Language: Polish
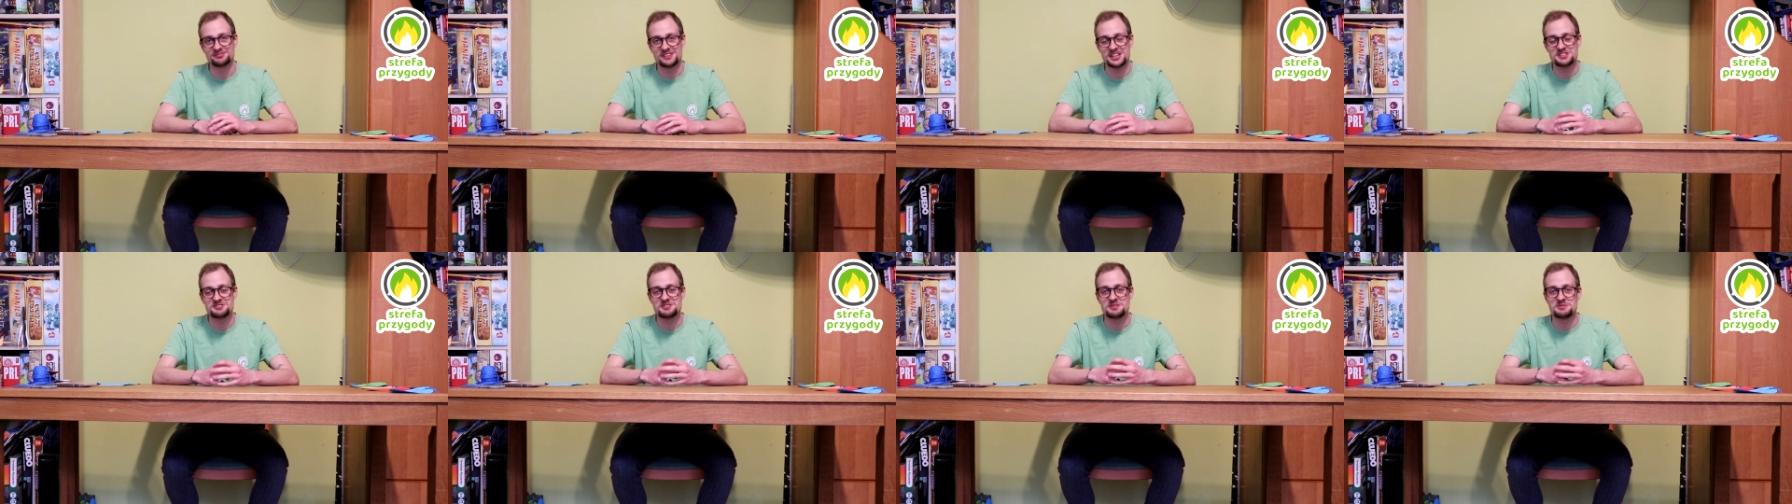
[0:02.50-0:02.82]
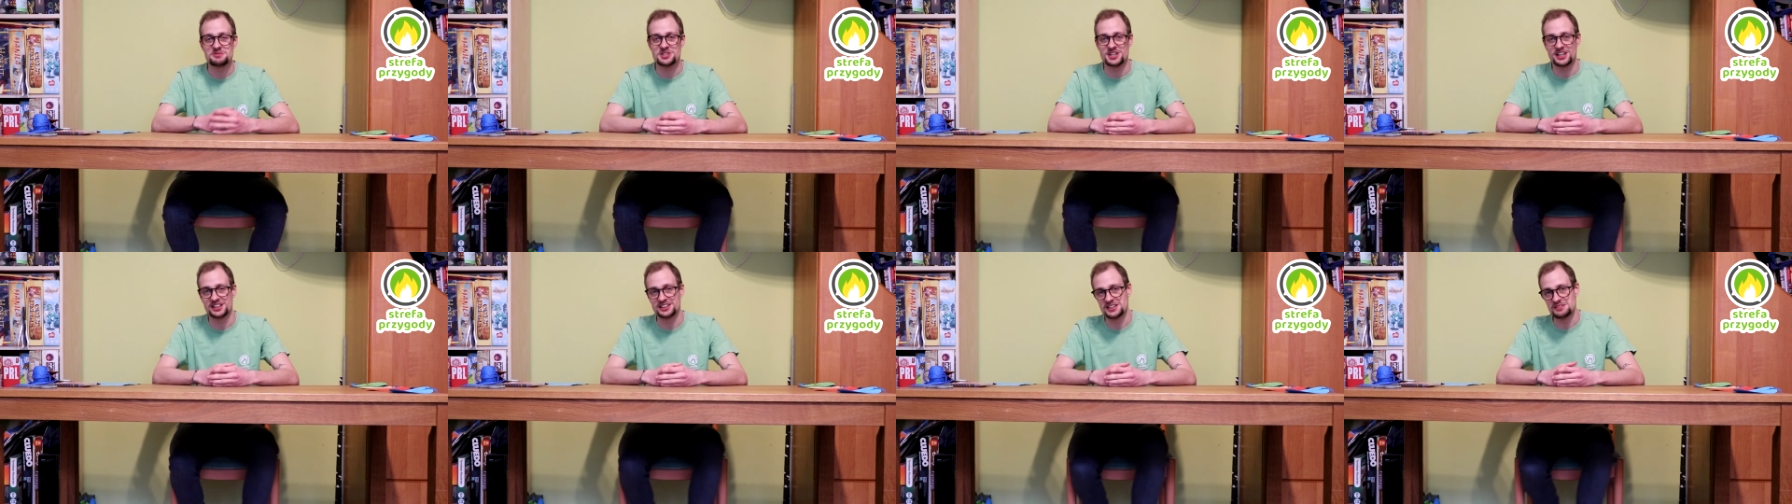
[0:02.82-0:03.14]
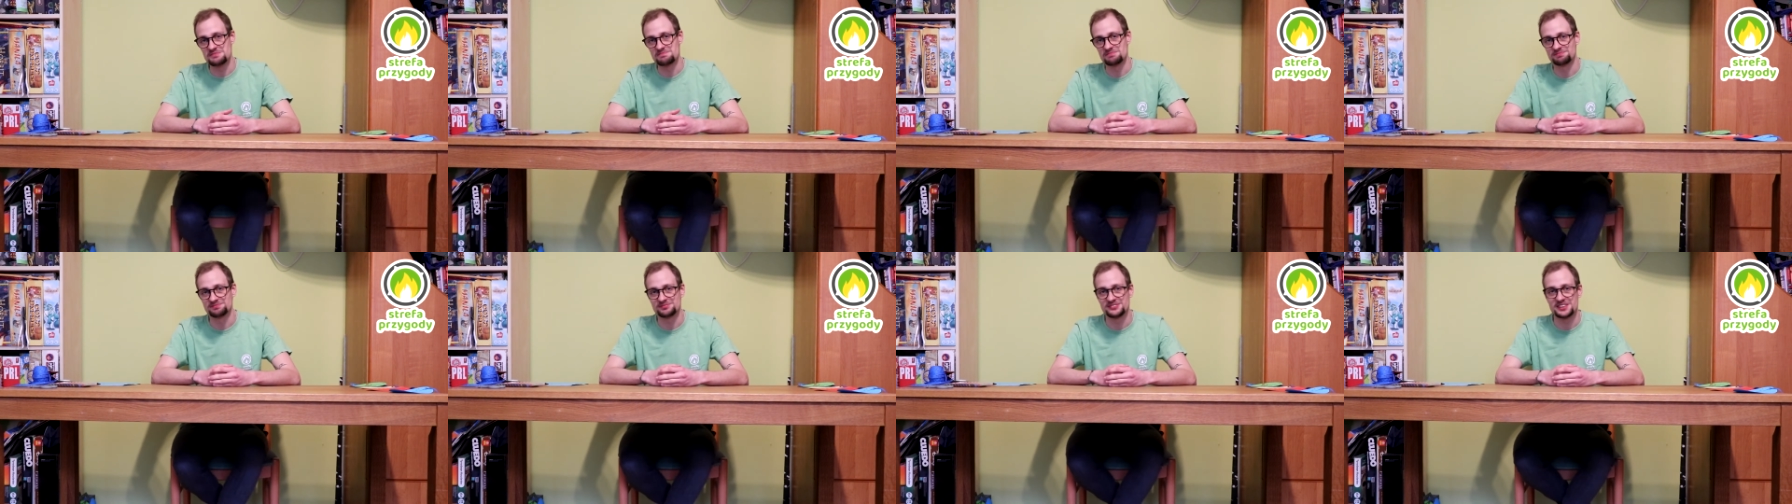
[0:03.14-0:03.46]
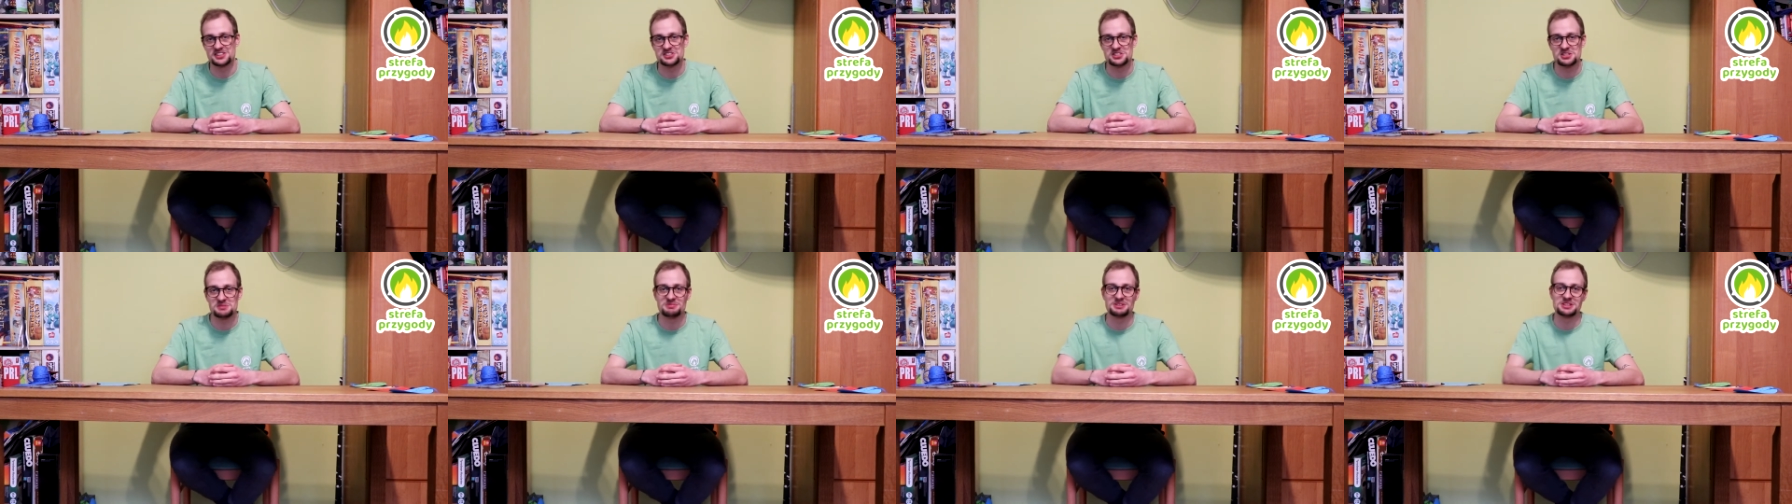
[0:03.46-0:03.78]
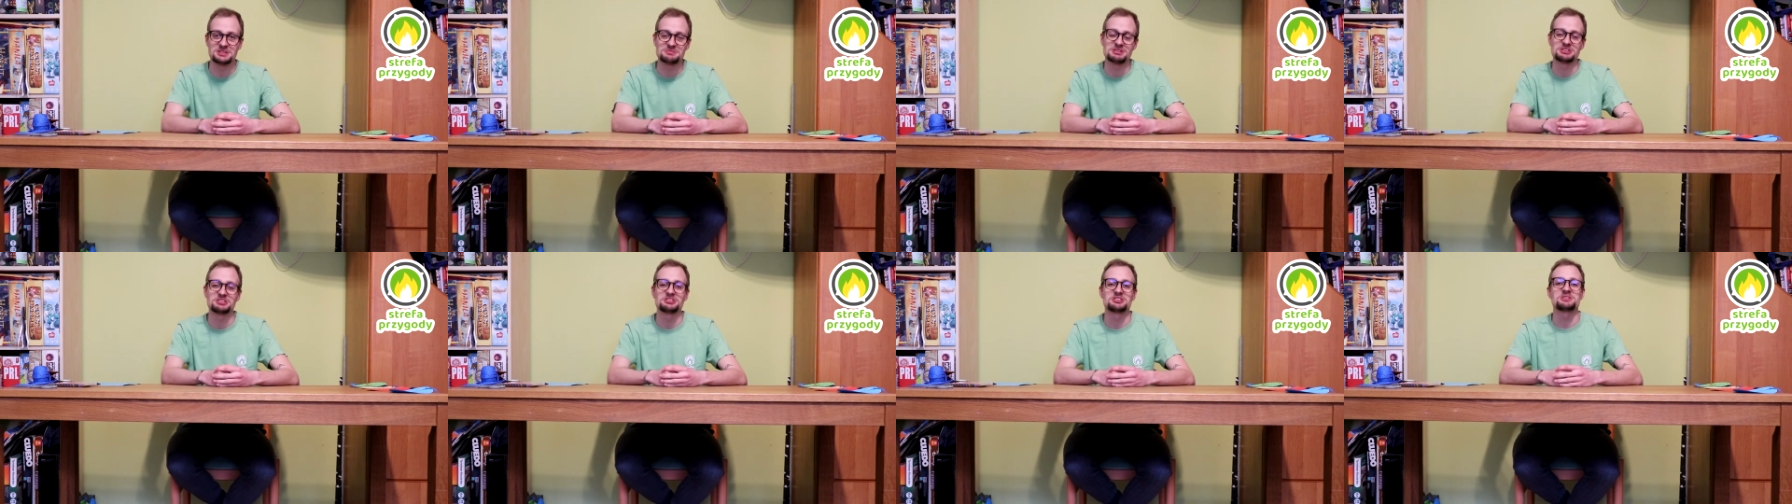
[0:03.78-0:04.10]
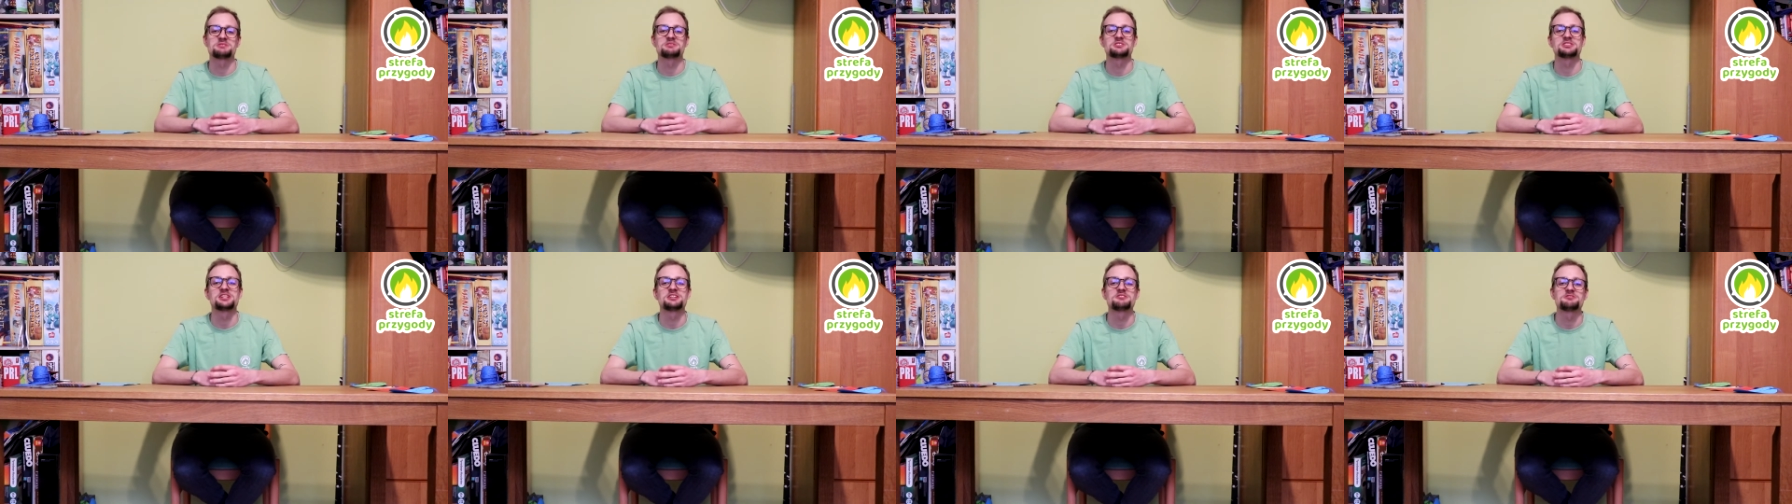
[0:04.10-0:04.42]
Nazywam się Adam, jestem
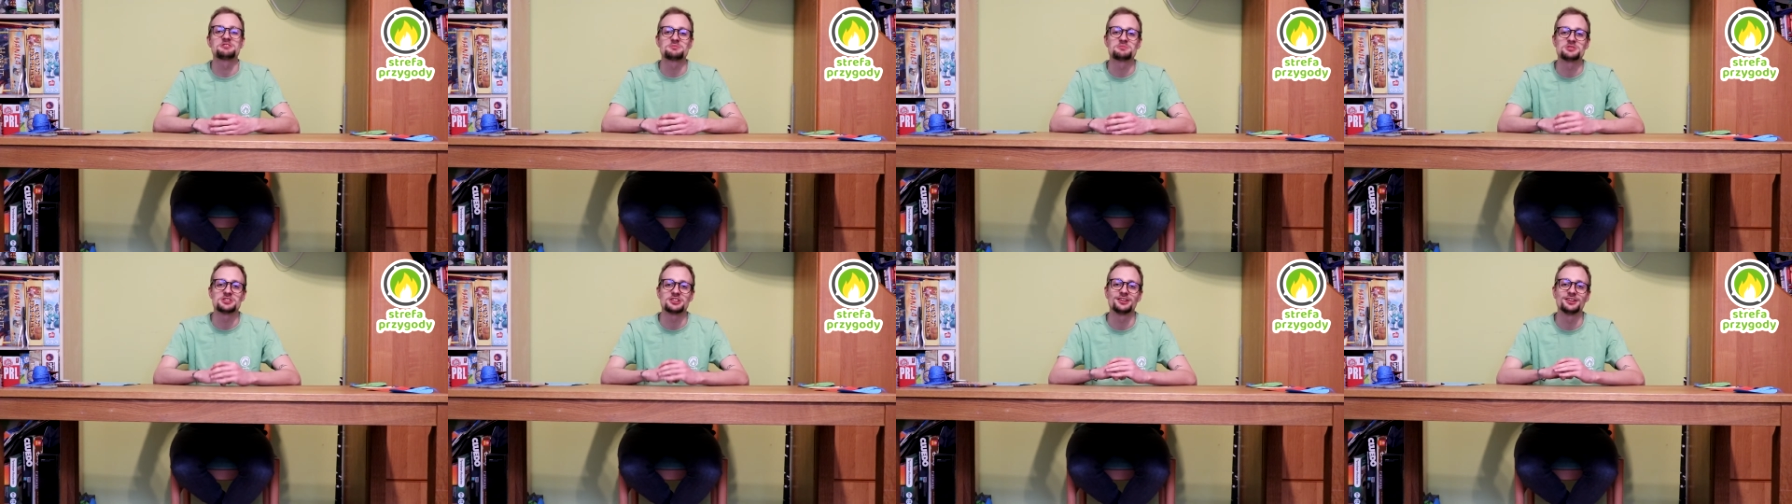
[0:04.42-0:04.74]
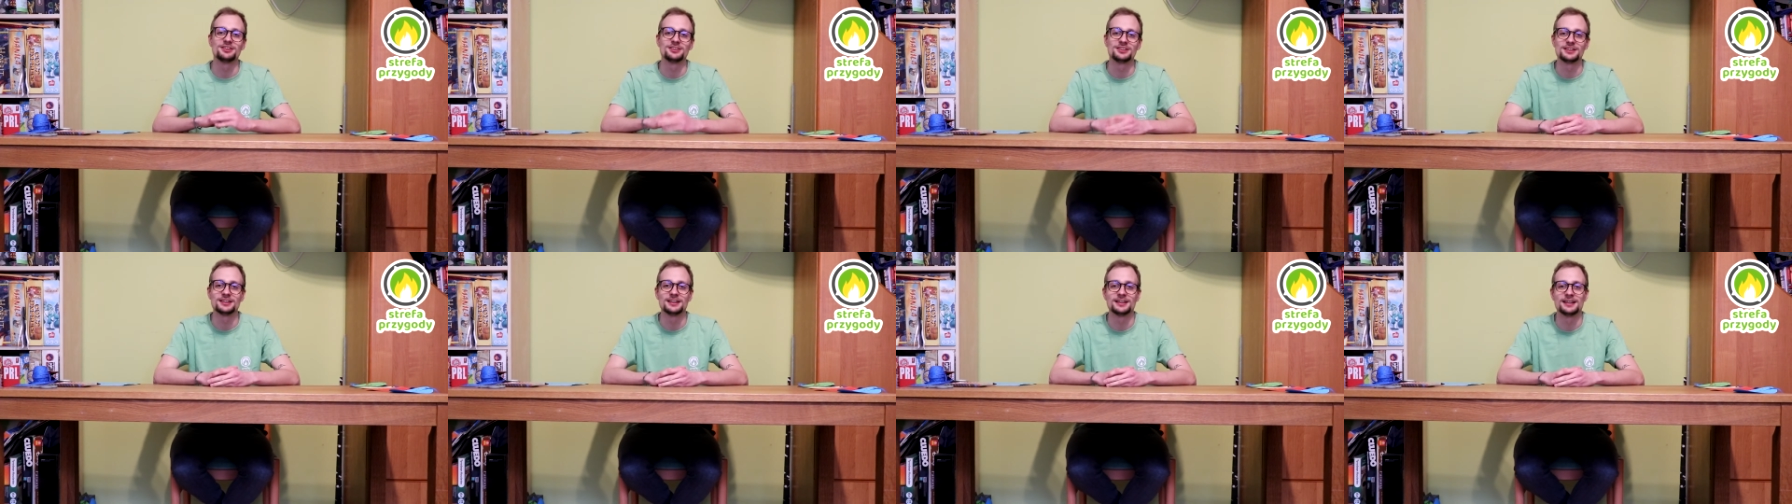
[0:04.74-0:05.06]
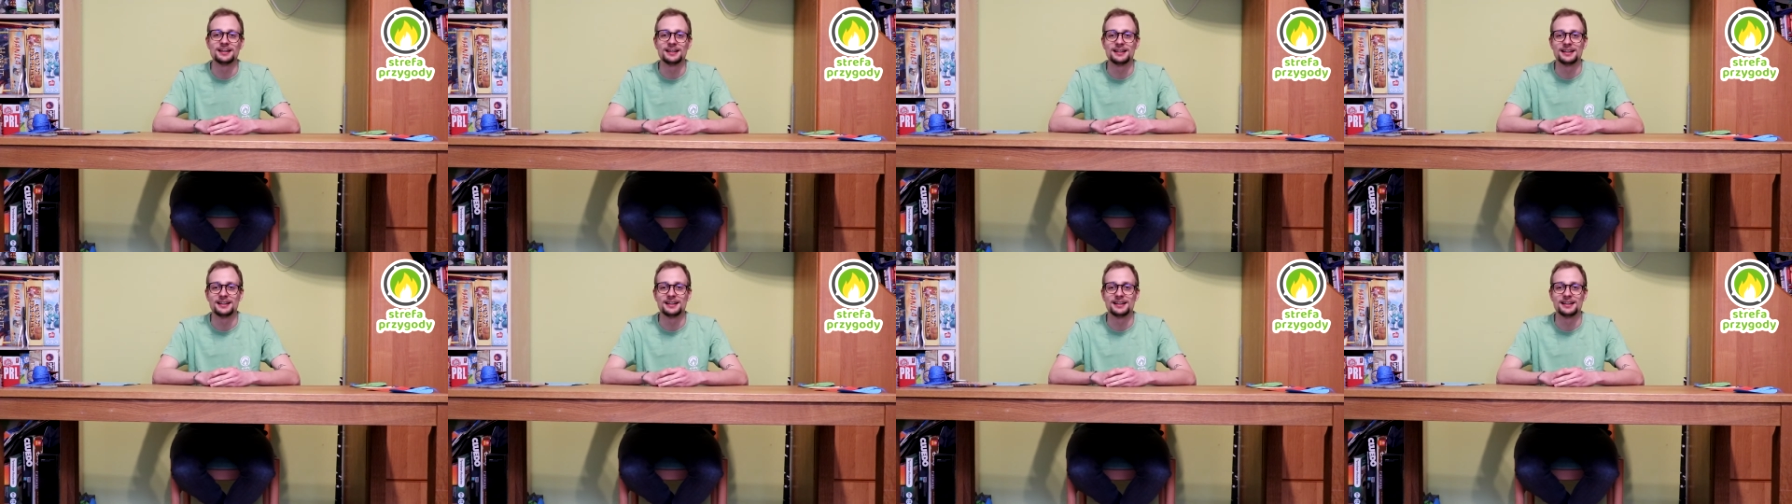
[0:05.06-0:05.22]
animatorem Strefy Przygody.